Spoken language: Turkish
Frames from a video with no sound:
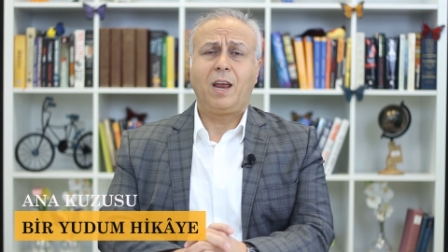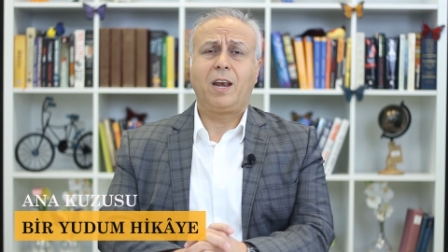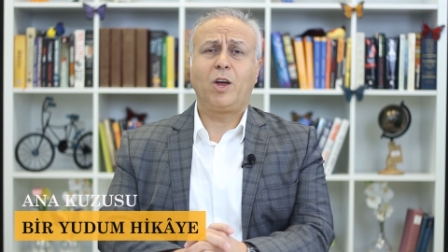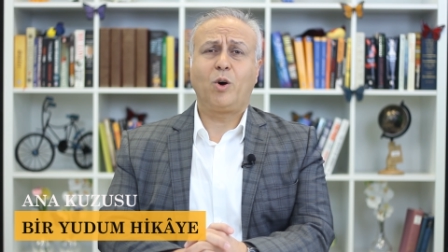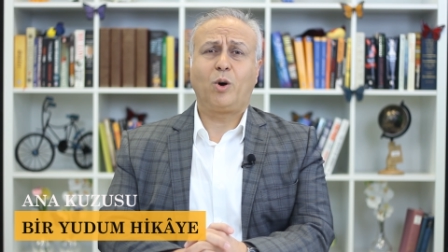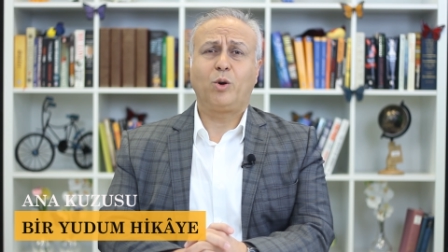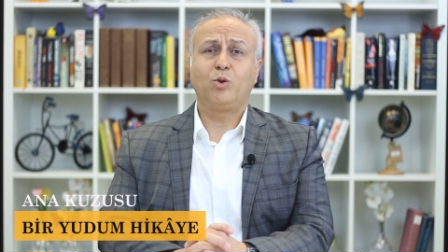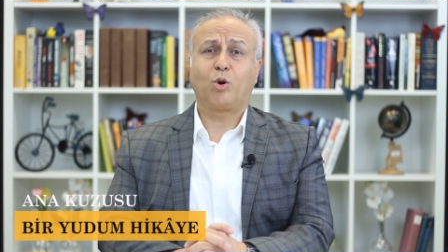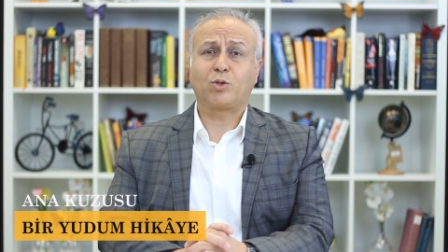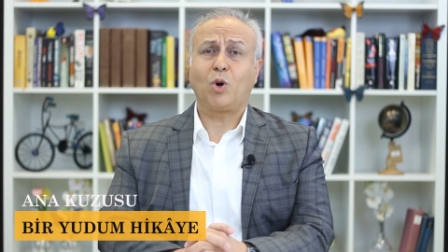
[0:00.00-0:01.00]
Ne o
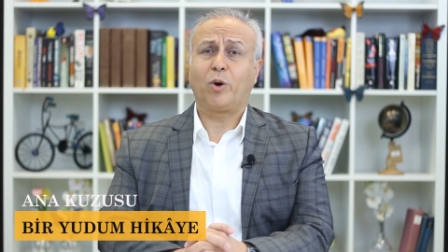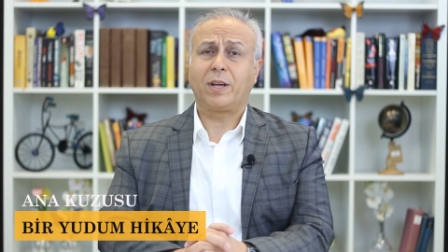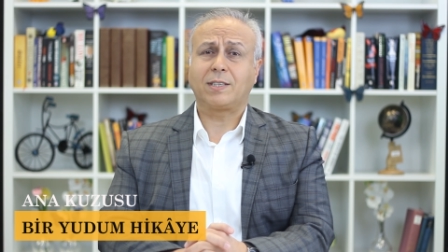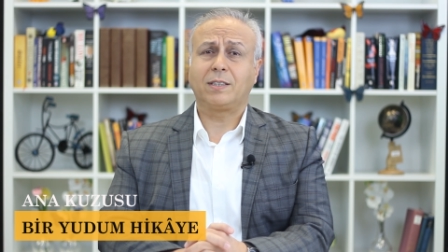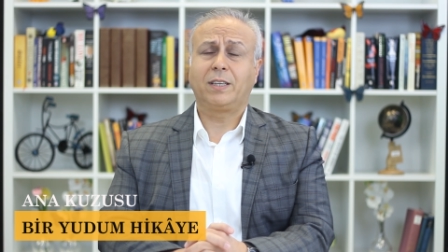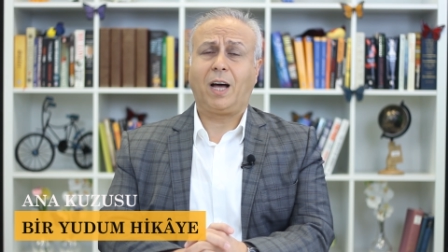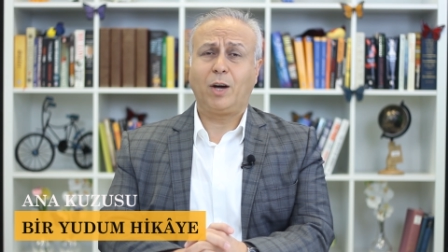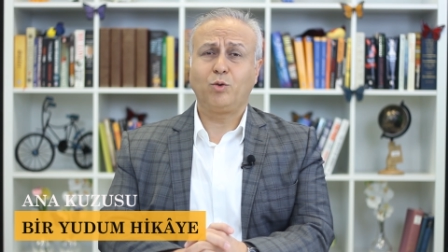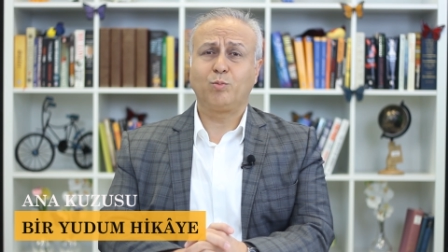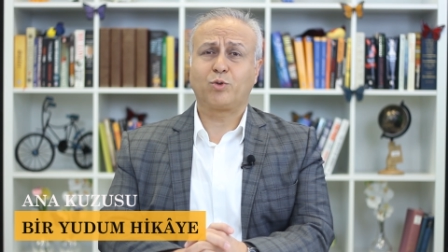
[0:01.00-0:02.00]
yoksa orası
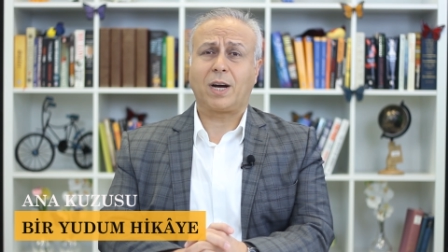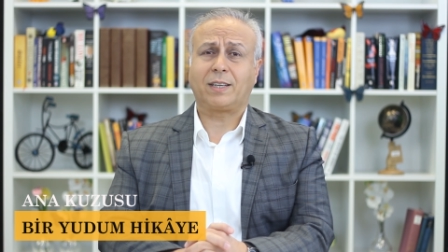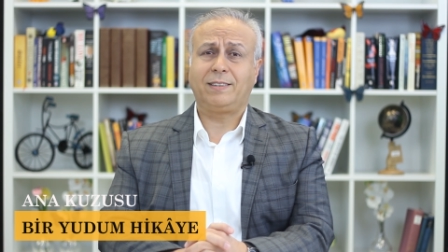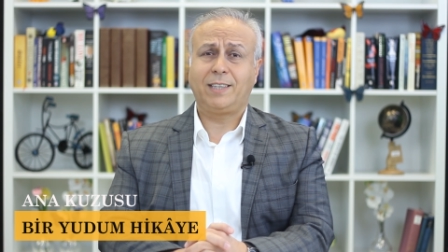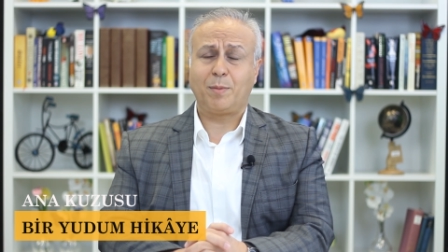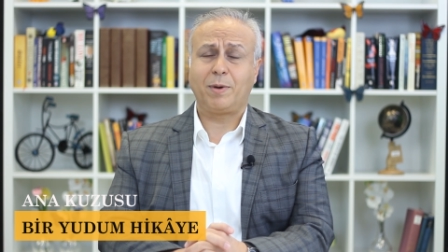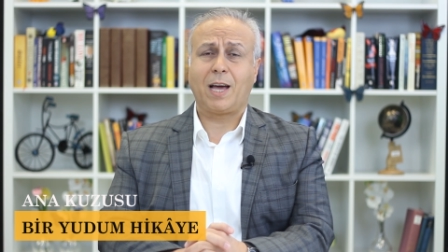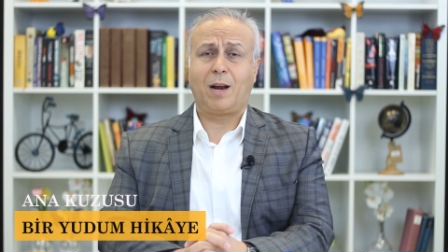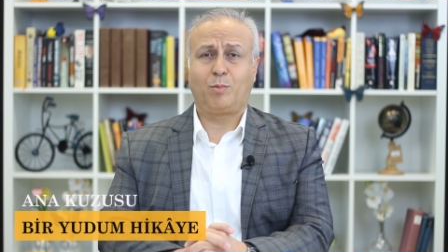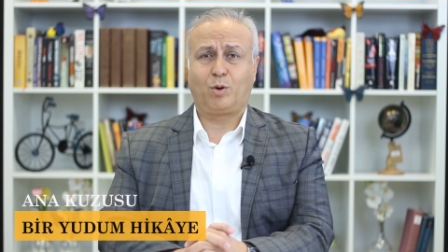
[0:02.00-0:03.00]
daha yumuşak diye mi
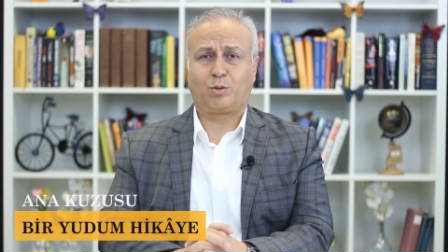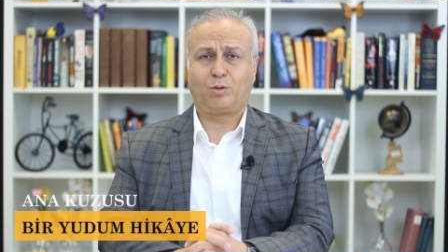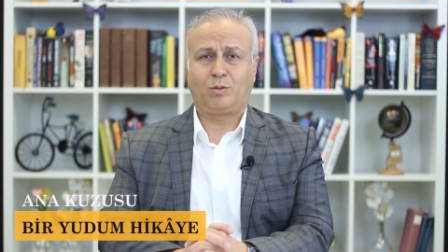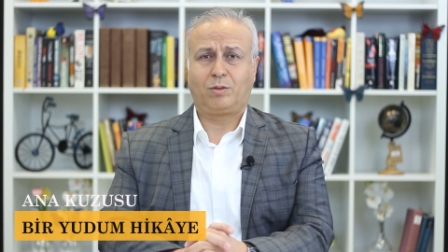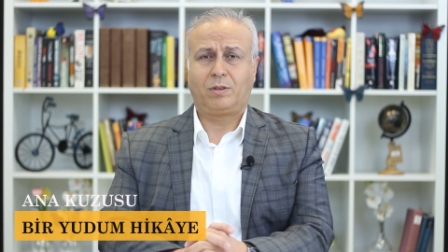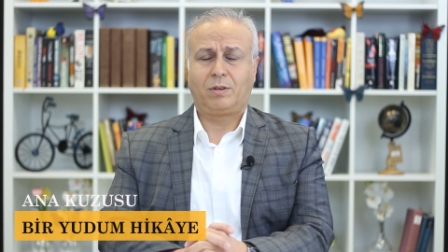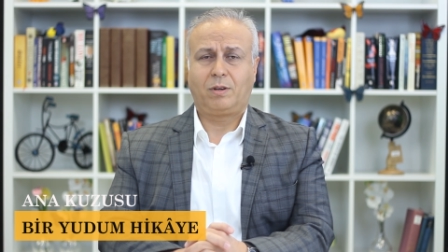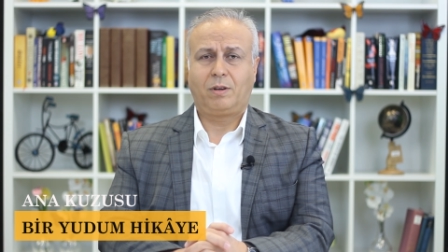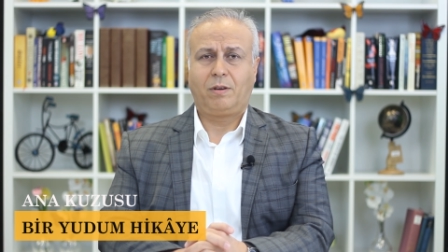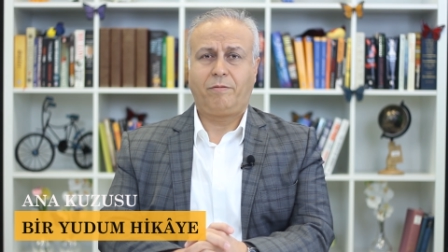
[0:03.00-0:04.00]
gelmiyorsun?
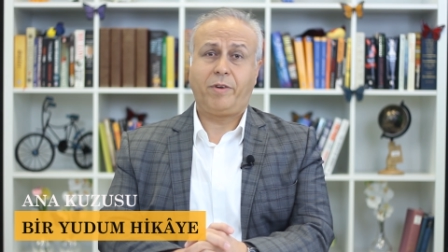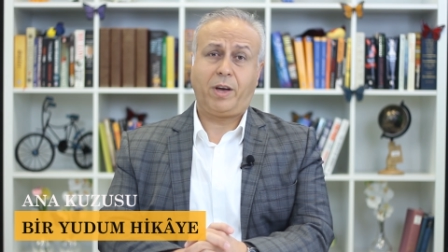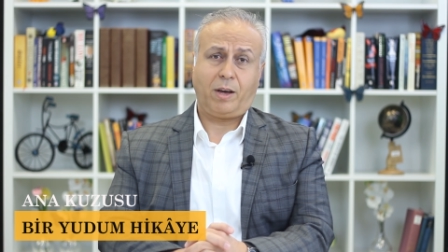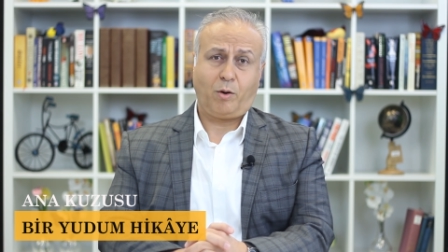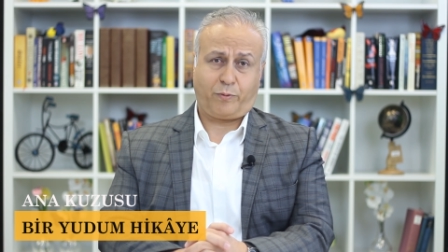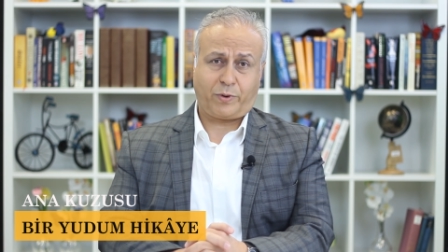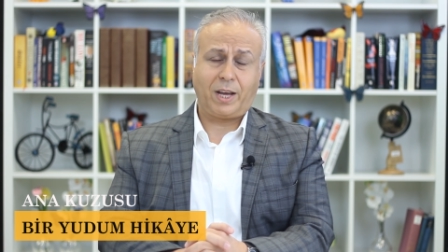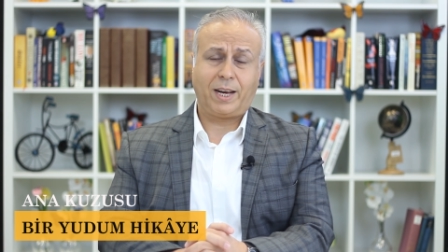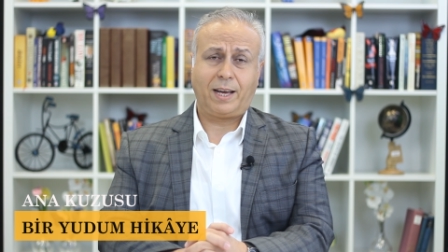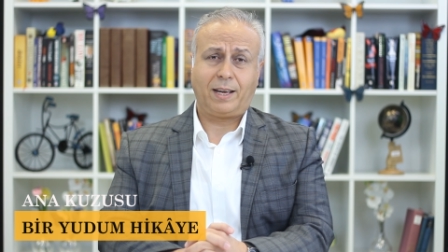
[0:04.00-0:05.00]
Ve
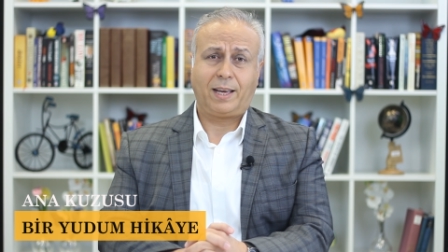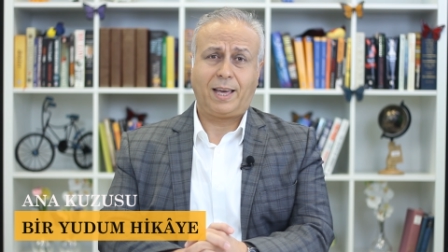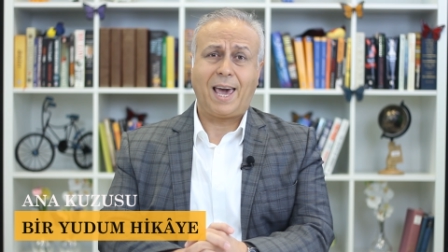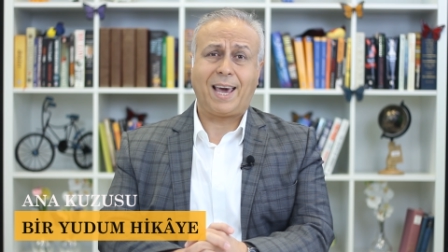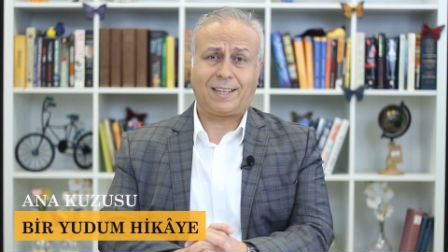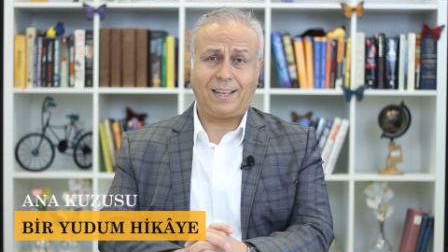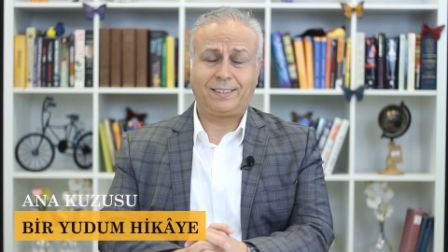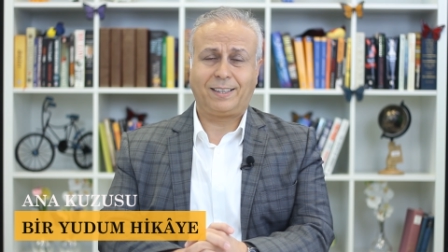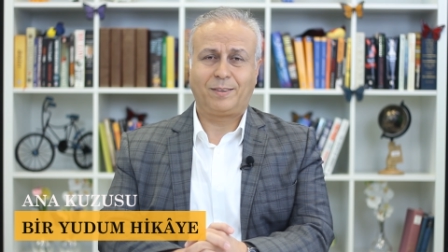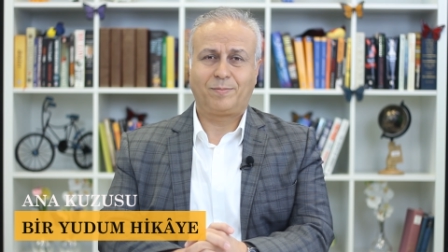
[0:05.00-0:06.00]
öfkeyle
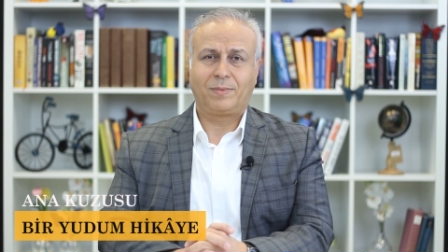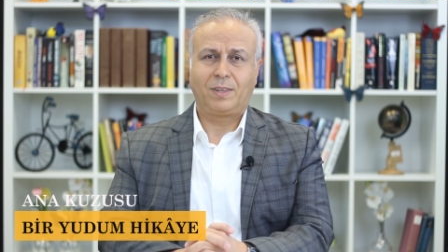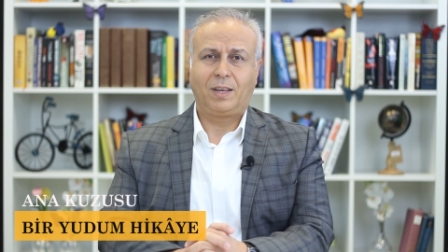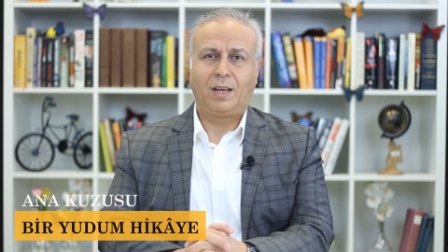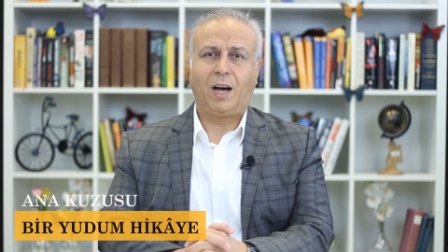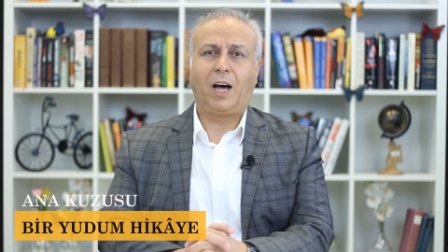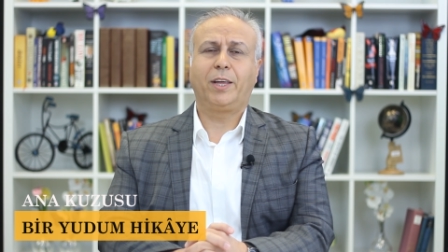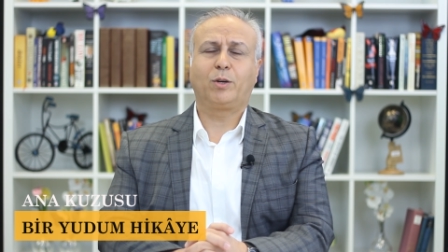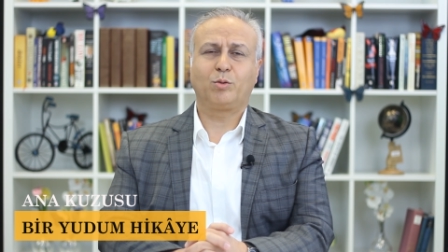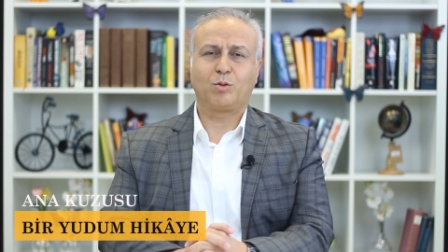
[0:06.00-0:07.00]
ekledi.
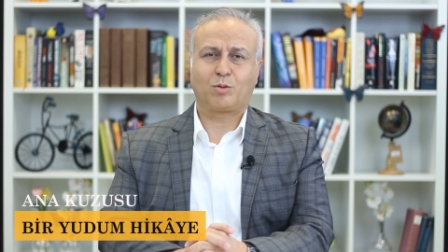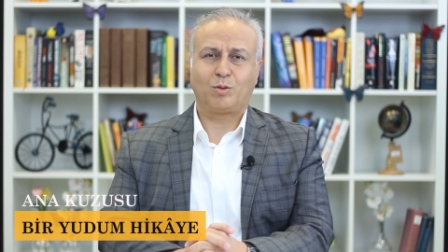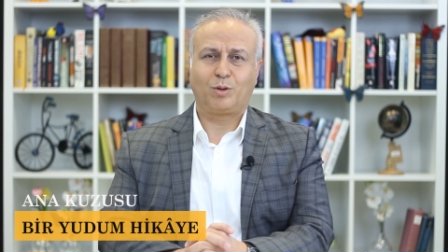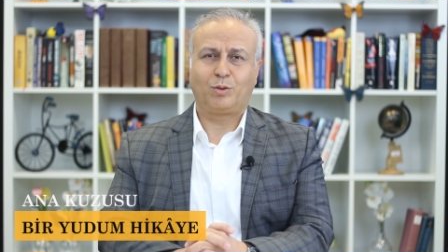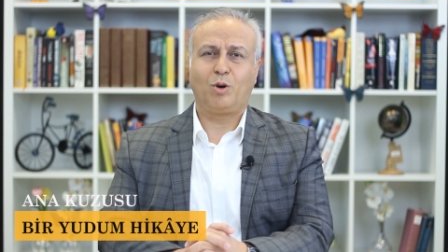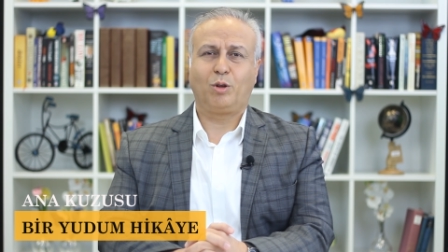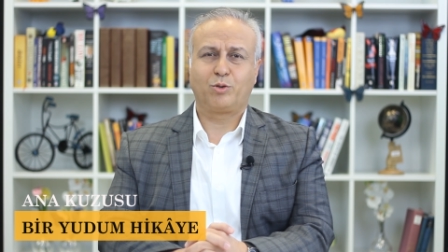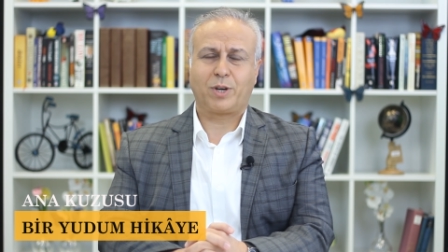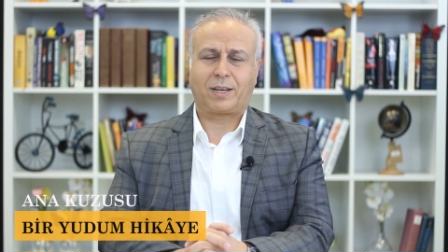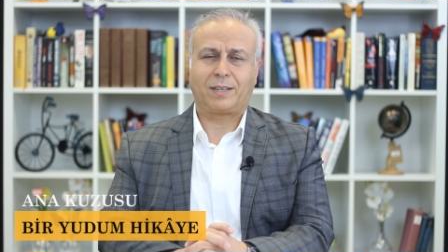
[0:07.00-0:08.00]
Ana kuzusu ne
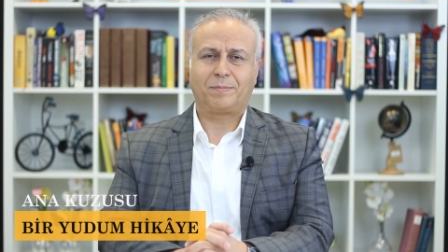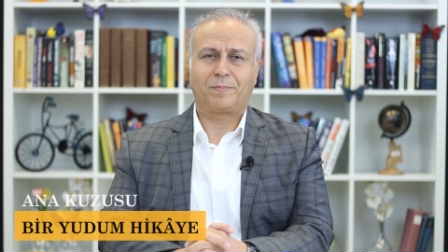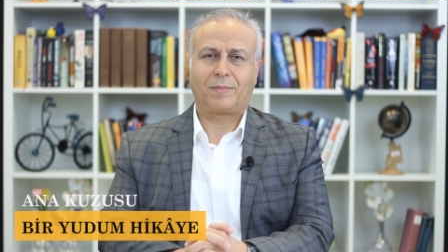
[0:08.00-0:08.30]
olacak?